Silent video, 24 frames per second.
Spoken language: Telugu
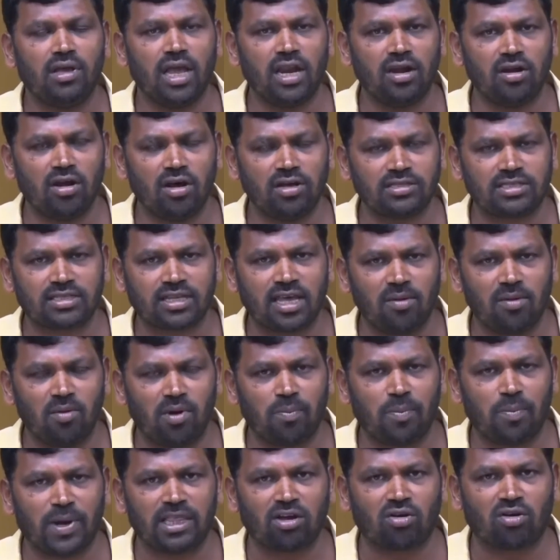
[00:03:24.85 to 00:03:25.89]
ఎన్నో
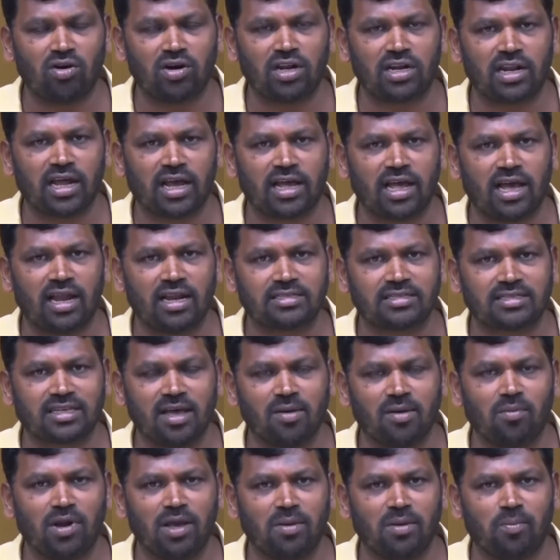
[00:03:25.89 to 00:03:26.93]
స్కీములు పదకొండు రకాల
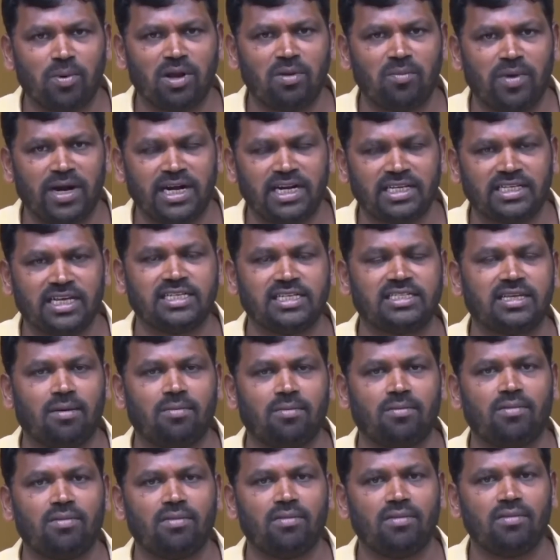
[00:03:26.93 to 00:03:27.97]
స్కీములు ఇంప్లిమెంట్
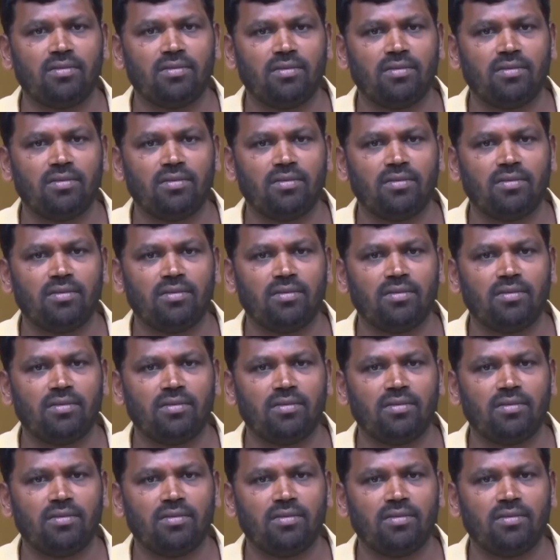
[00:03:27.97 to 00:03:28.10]
చేశాం